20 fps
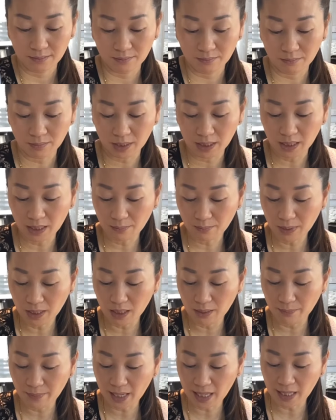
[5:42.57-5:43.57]
mấy nấm
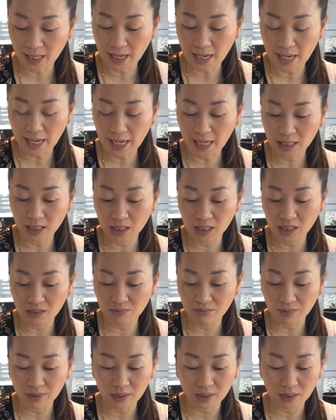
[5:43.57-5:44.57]
khương bẹt cả đá linh
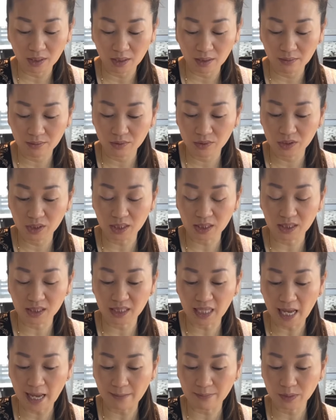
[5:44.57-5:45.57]
bia chật
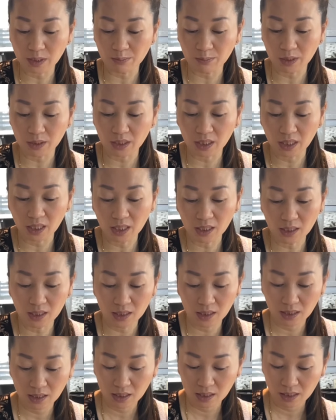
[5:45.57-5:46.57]
xàm sập một tí
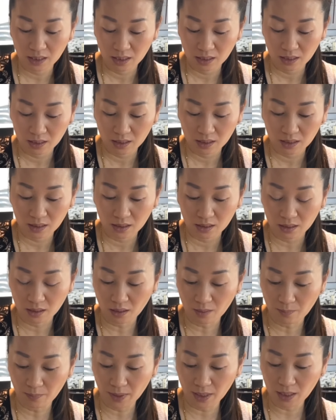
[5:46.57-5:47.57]

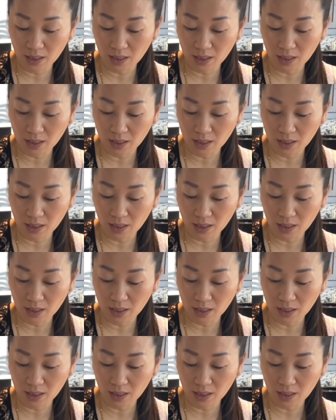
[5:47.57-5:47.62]
đọt bẹt